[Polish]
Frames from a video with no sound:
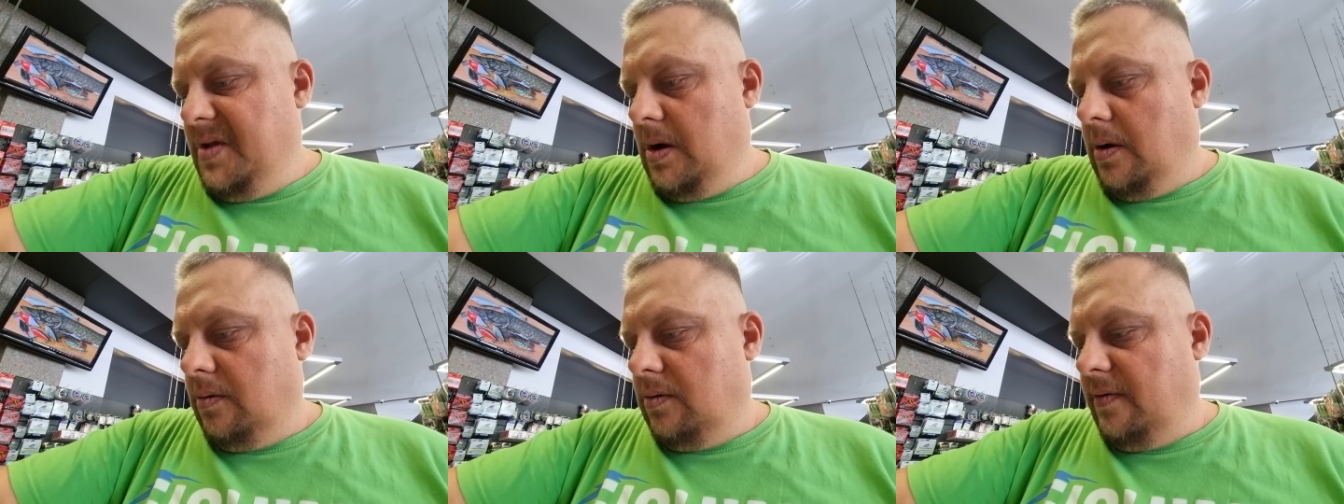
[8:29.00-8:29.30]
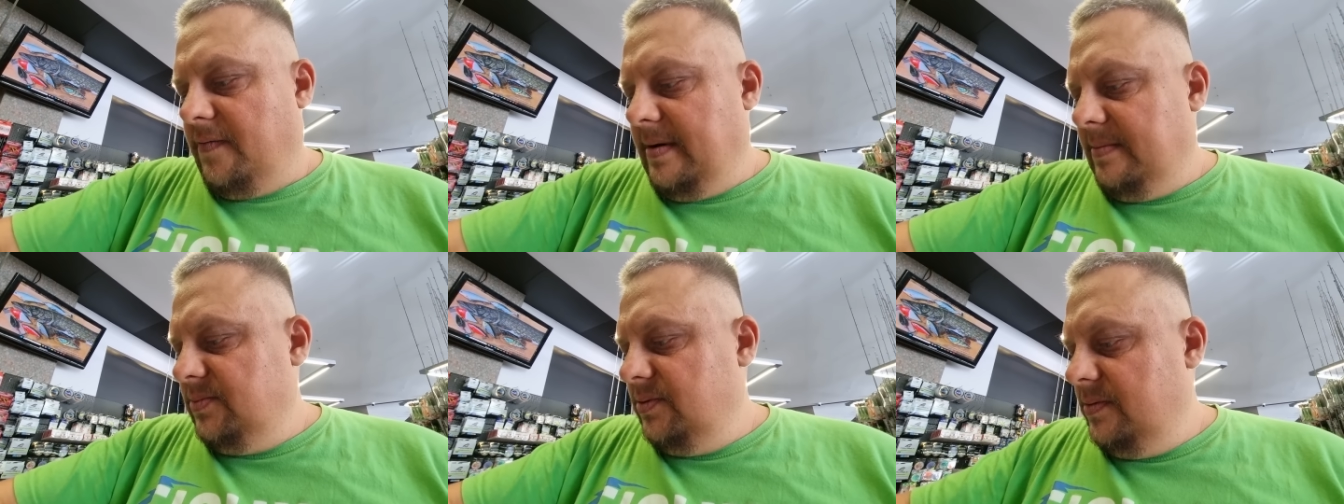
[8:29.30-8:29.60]
O,
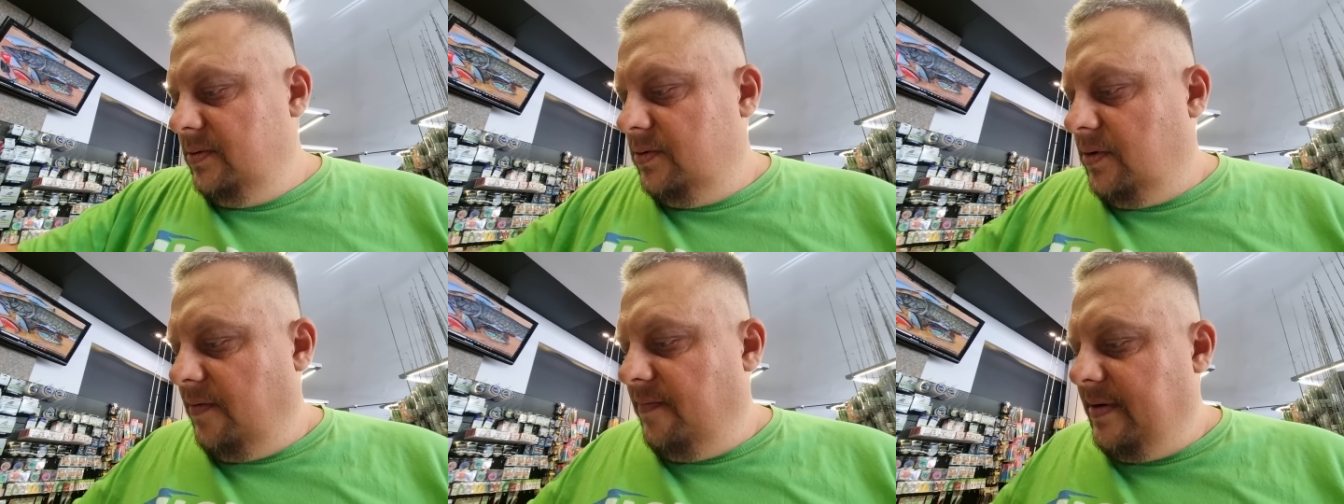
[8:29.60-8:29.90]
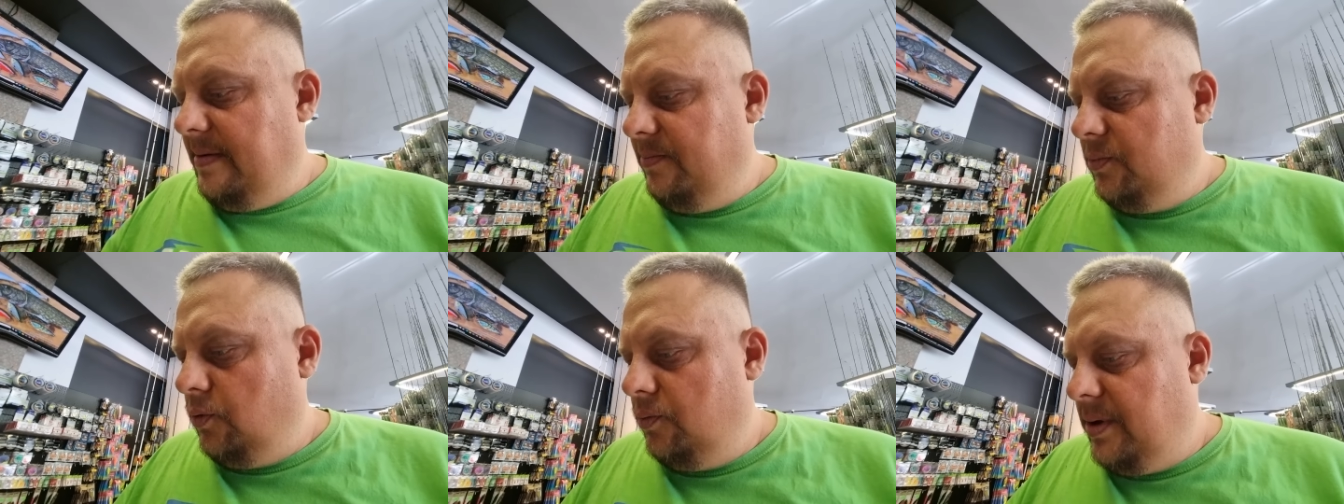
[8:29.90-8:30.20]
to Wam, to
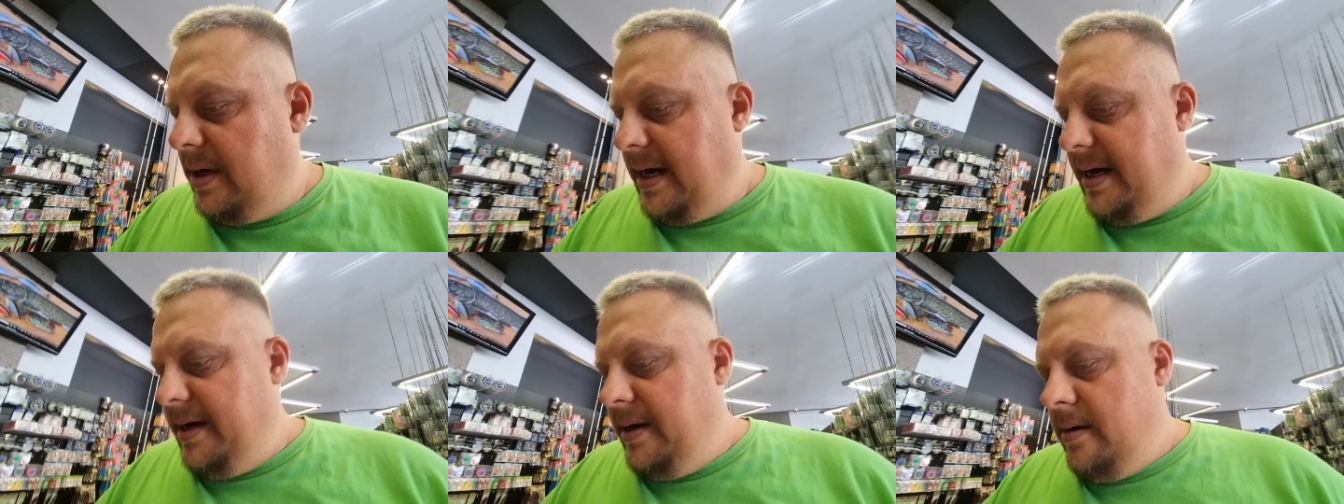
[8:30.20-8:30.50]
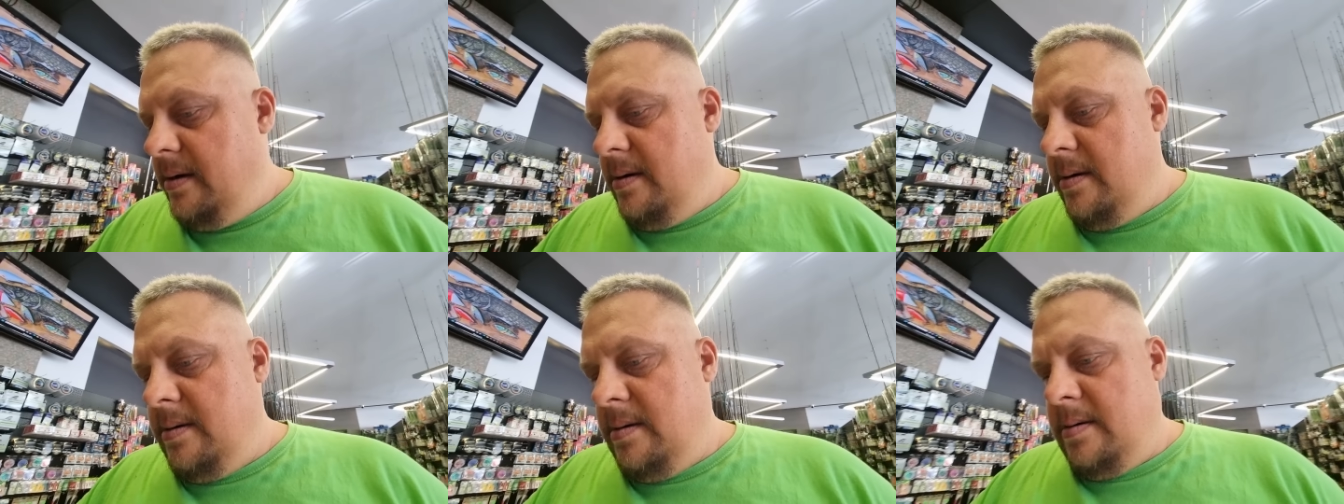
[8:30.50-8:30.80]
wam tutaj e,
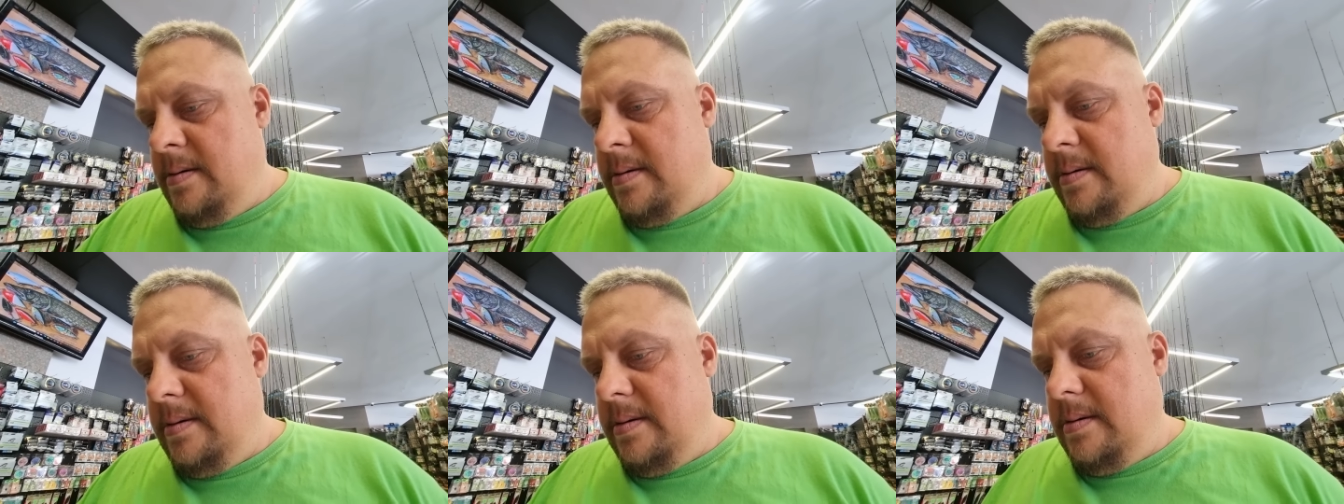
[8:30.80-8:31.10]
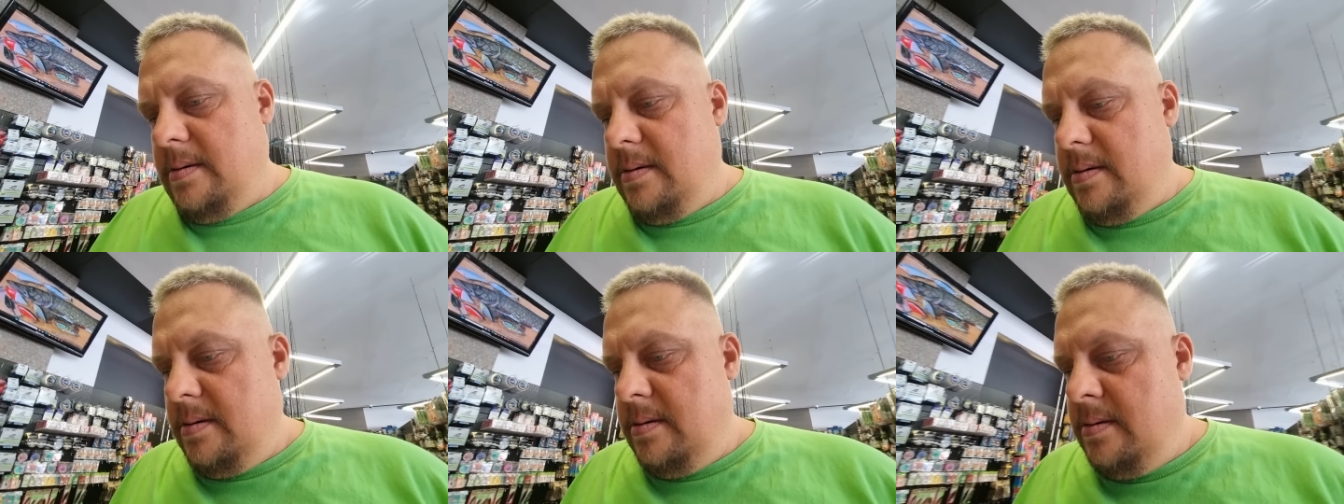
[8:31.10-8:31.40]

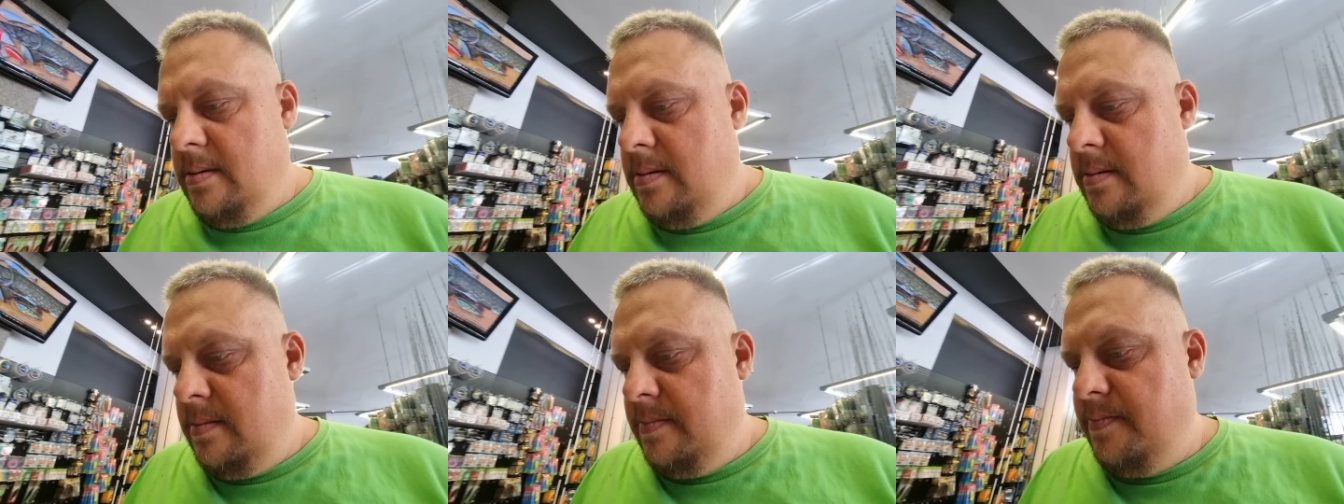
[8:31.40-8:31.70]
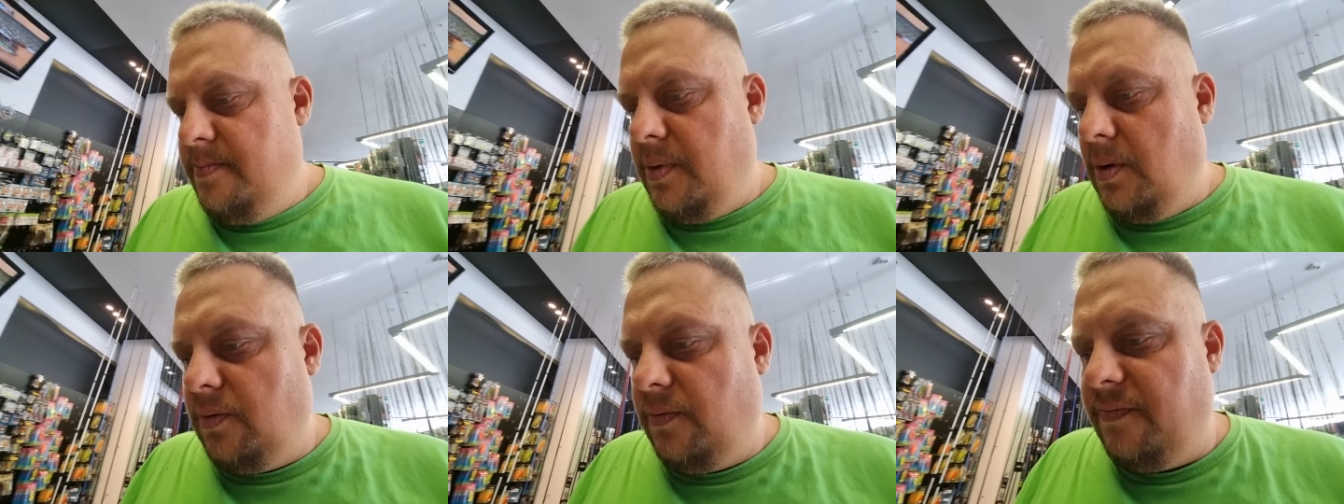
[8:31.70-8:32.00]

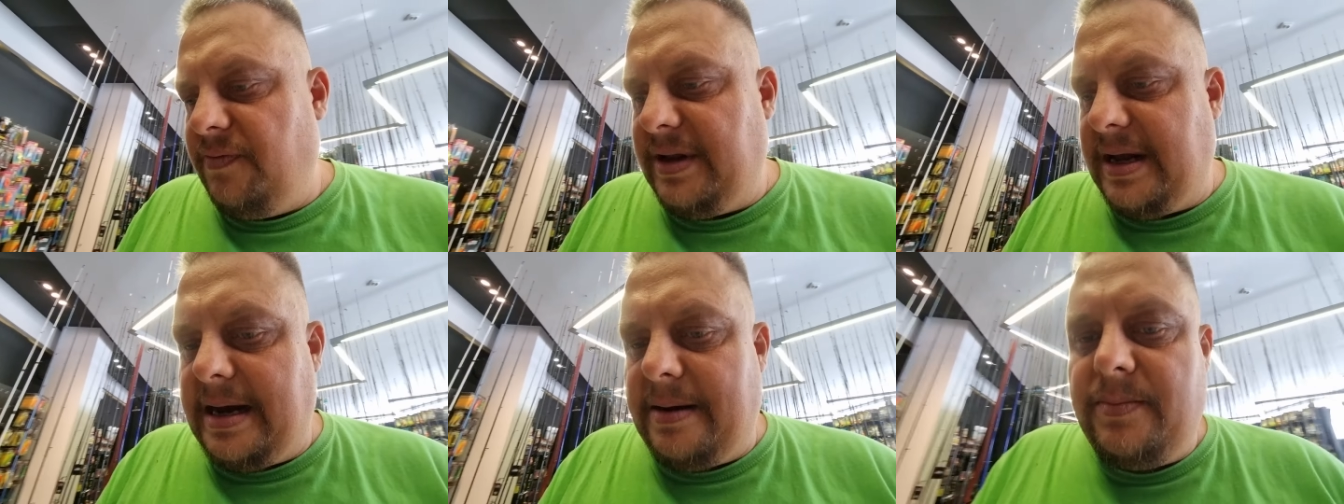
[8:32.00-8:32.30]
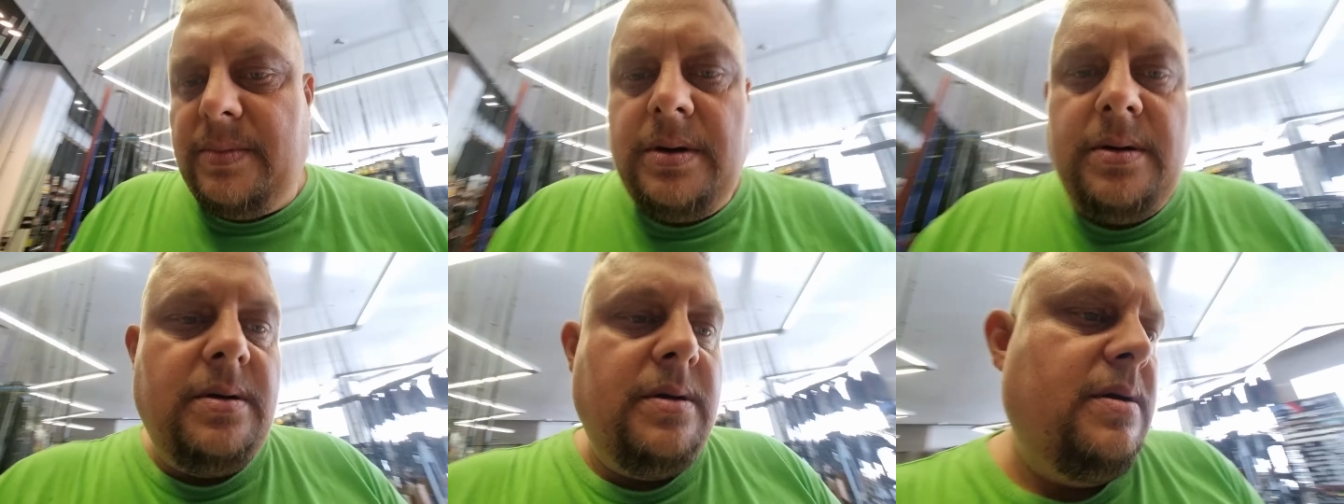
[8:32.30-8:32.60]

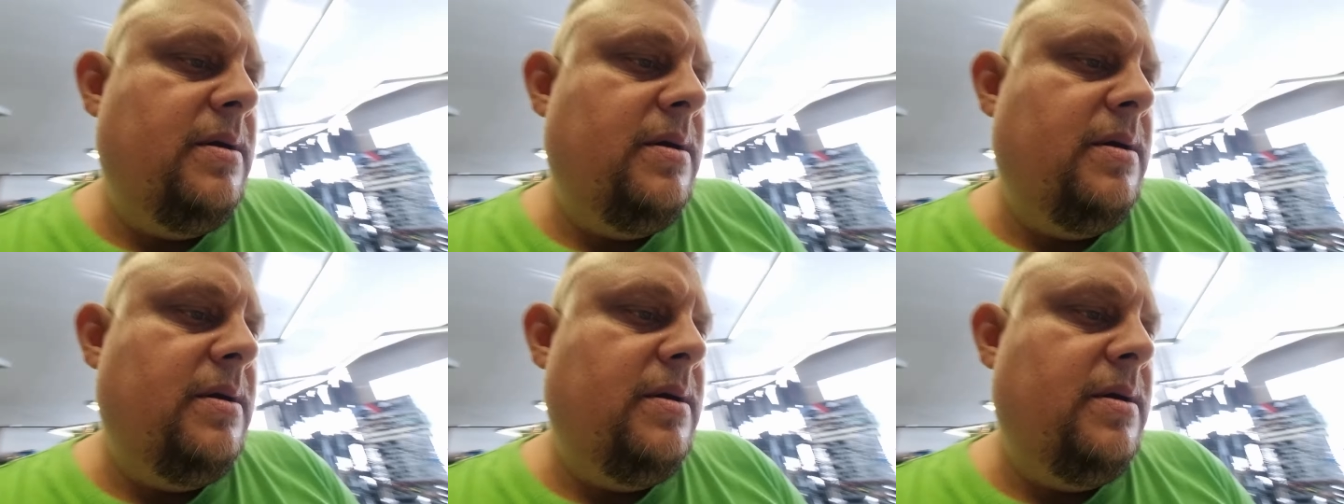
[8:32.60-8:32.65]
porównam.